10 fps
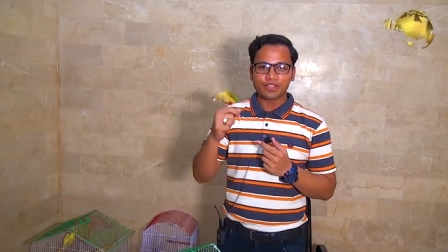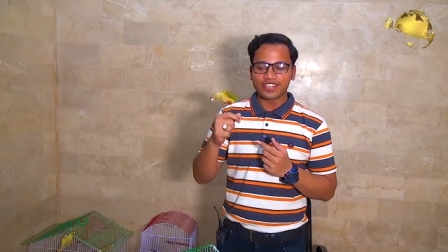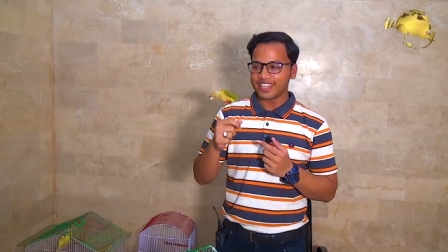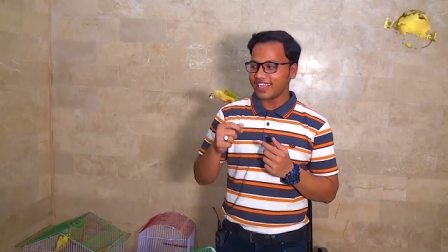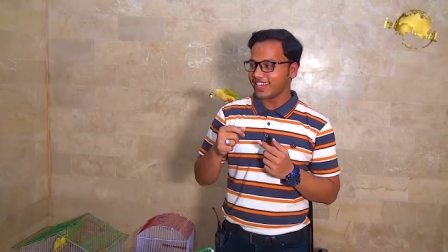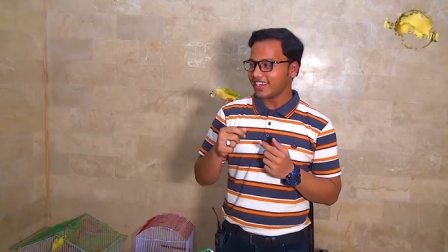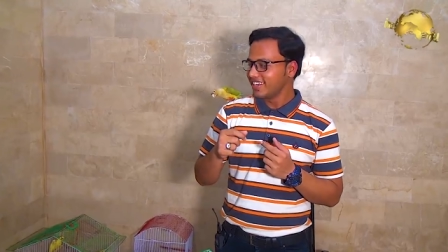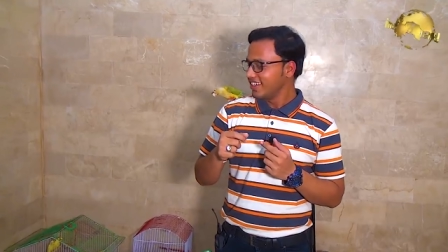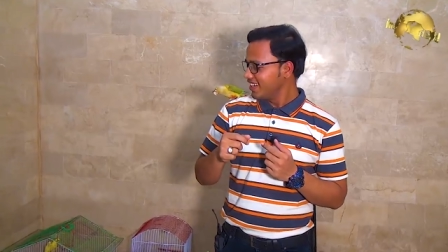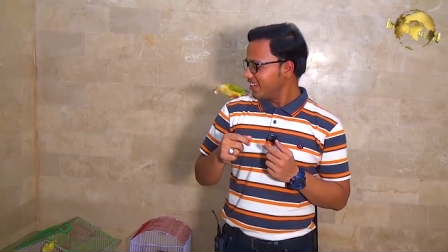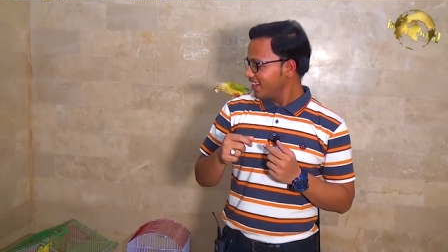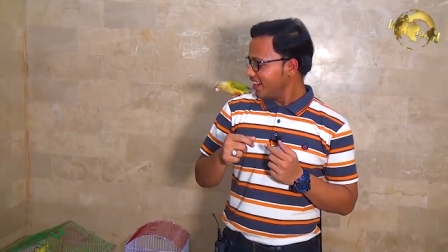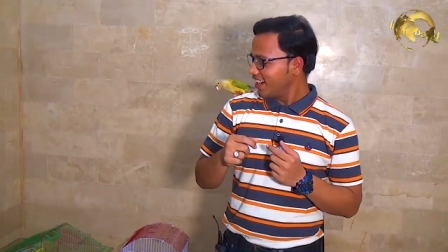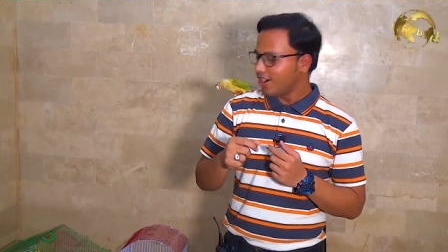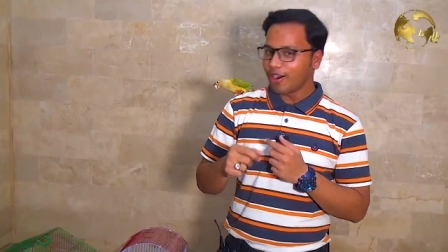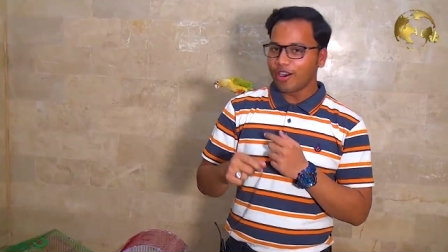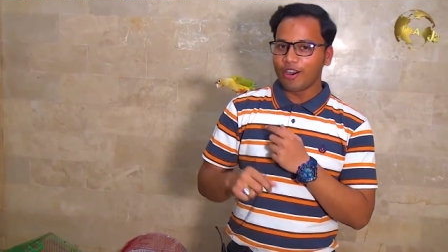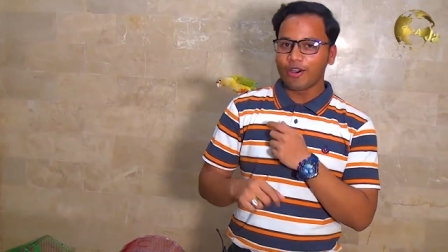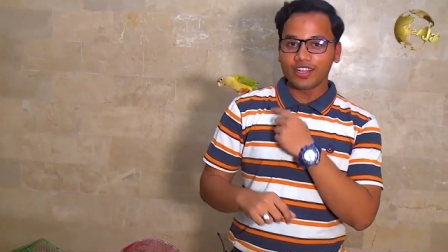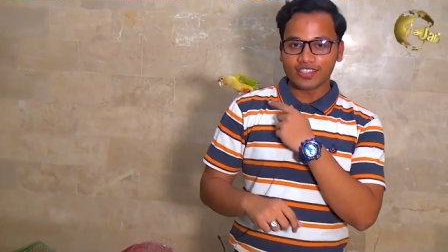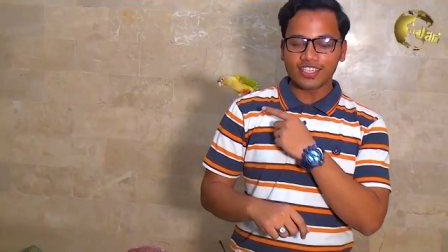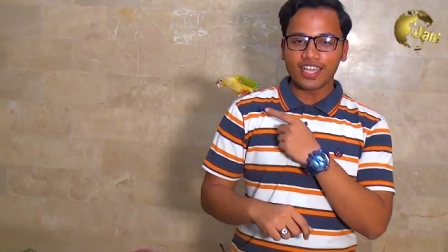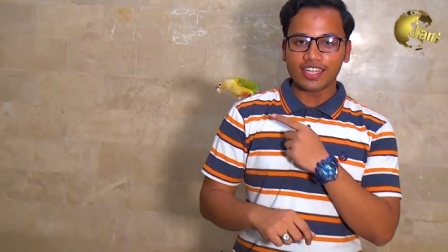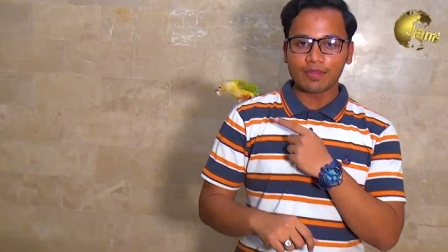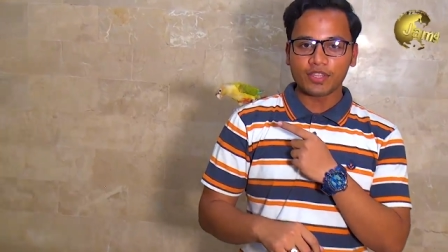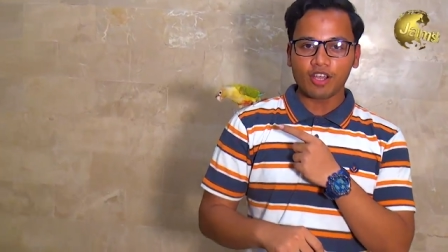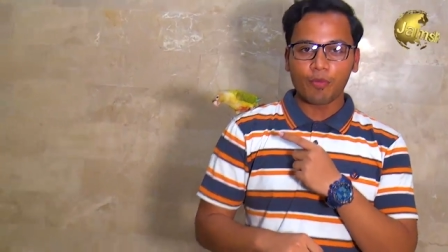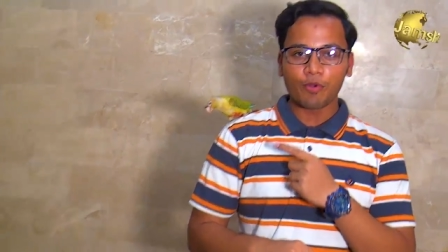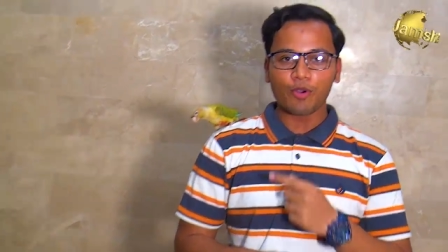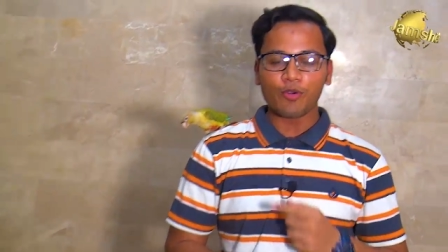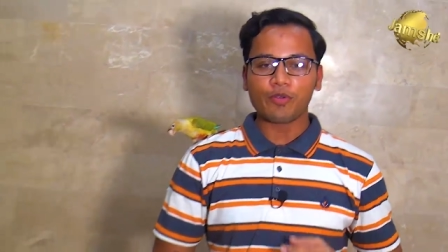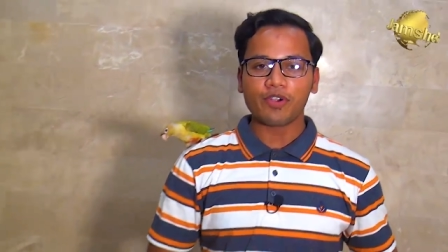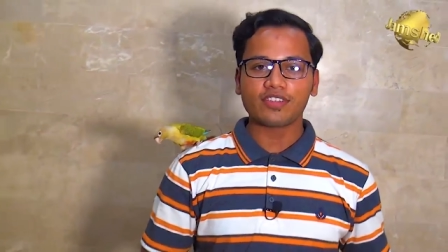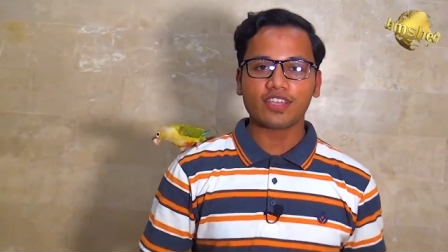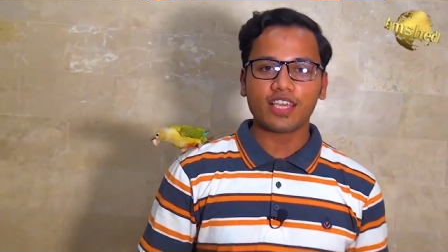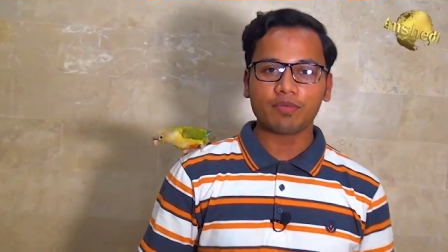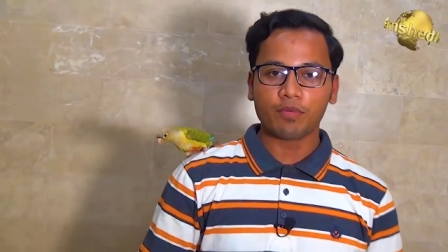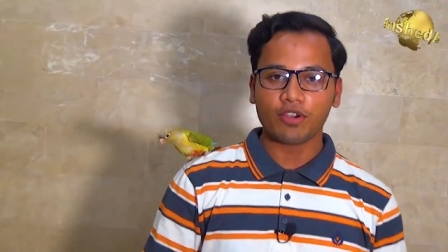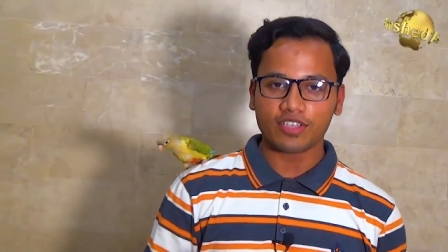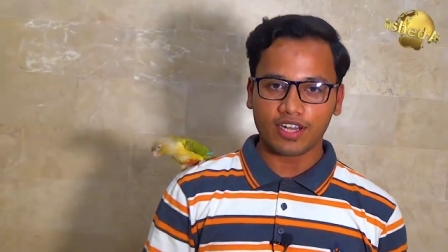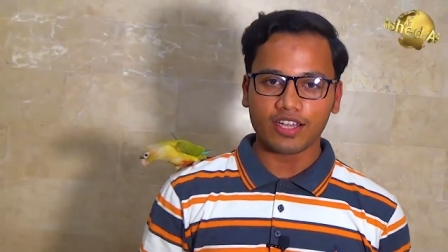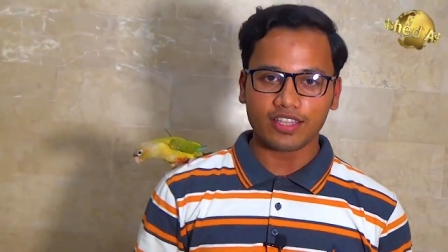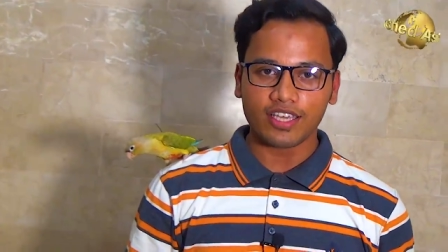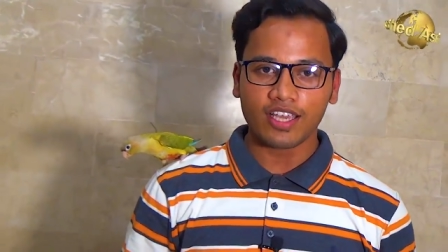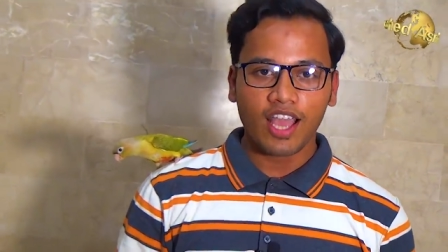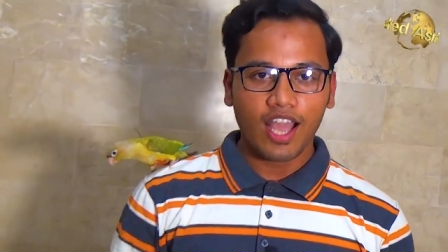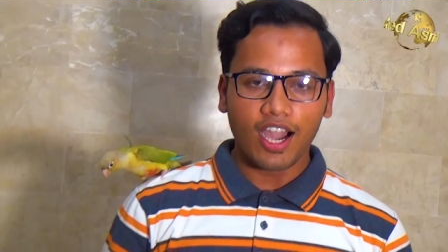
पर चढ़ जाएगा और इसकी आदत बनाओ आप लोग को व्यूवर्स के ये भी बहुत शरारती है